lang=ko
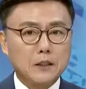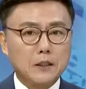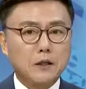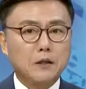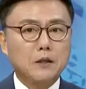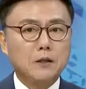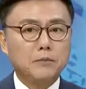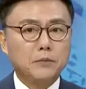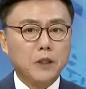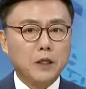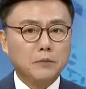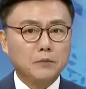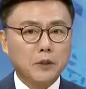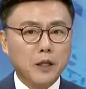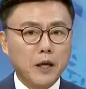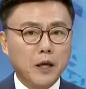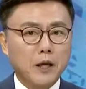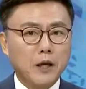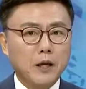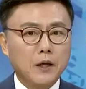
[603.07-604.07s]
경험
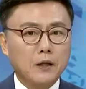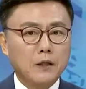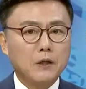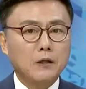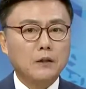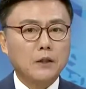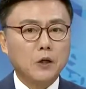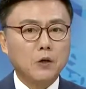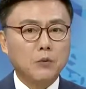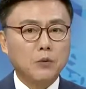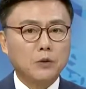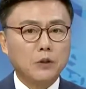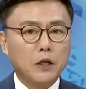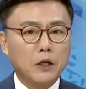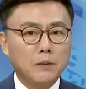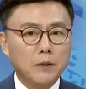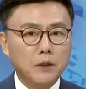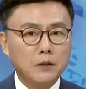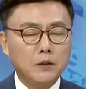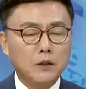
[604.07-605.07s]
때문에 그렇다고
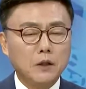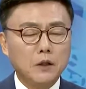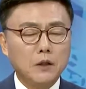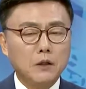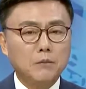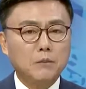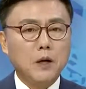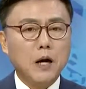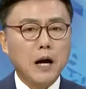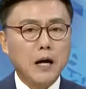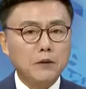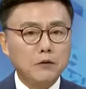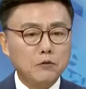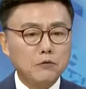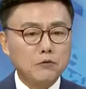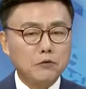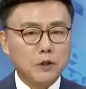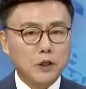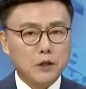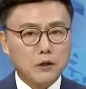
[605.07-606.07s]
본다면 음. 뭐
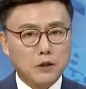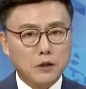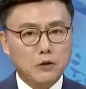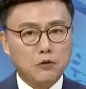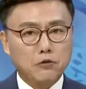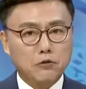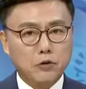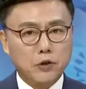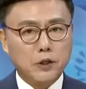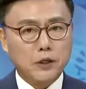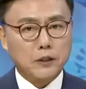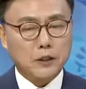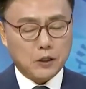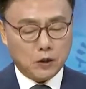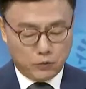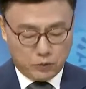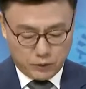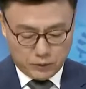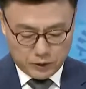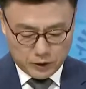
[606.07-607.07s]
한국이 거의
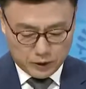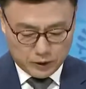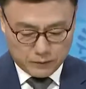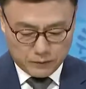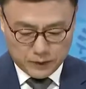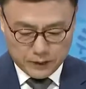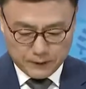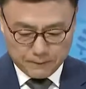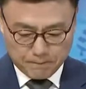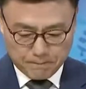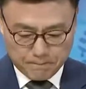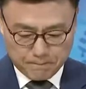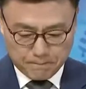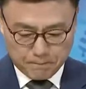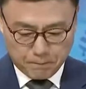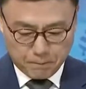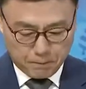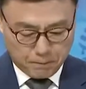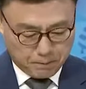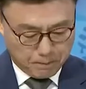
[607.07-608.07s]
유일하다고 보면 될 겁니다.
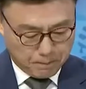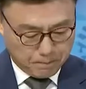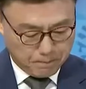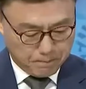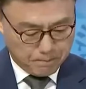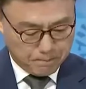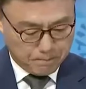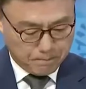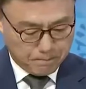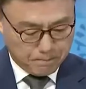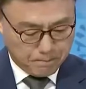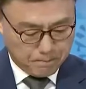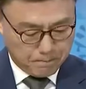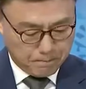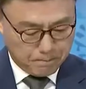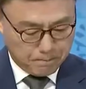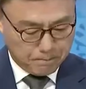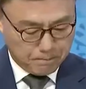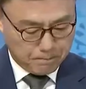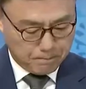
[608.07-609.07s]
그렇다면 선진
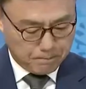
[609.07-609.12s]
민주주의